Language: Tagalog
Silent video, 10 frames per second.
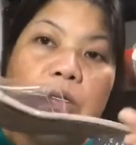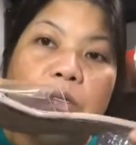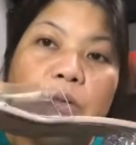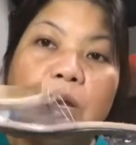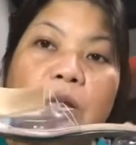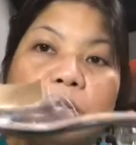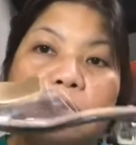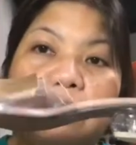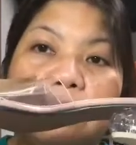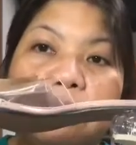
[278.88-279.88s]
So, ganito
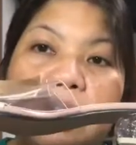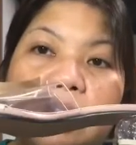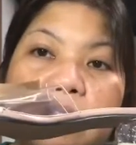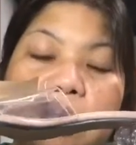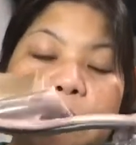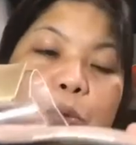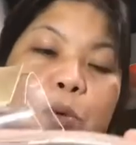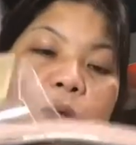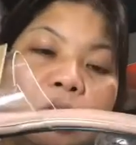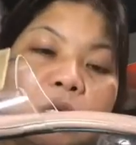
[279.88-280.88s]
yung mga tipo
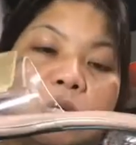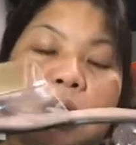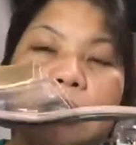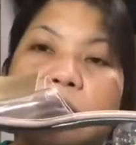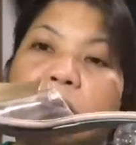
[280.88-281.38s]
ko ng sandals